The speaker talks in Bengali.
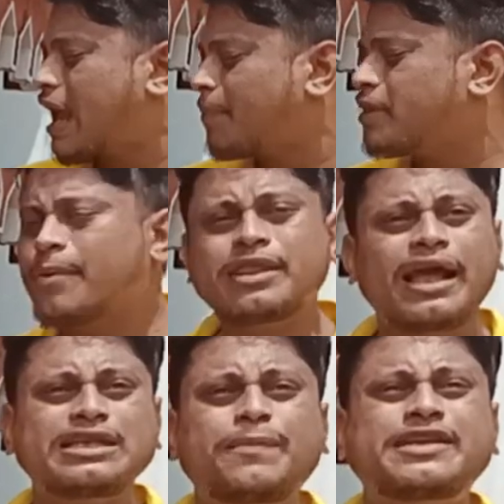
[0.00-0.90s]
এটা আপনি
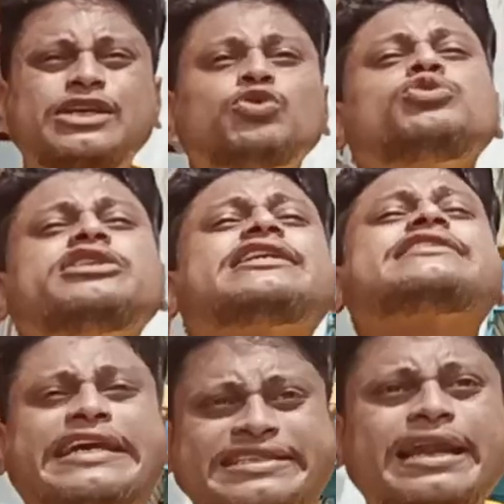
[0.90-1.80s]
আমাদের কাছে পাচ্ছেন
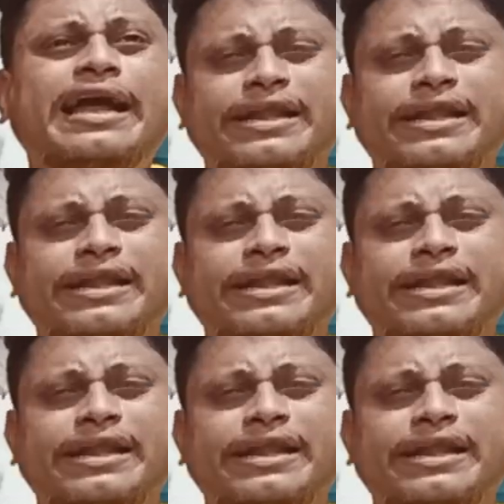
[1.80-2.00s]
উনিশের শেষের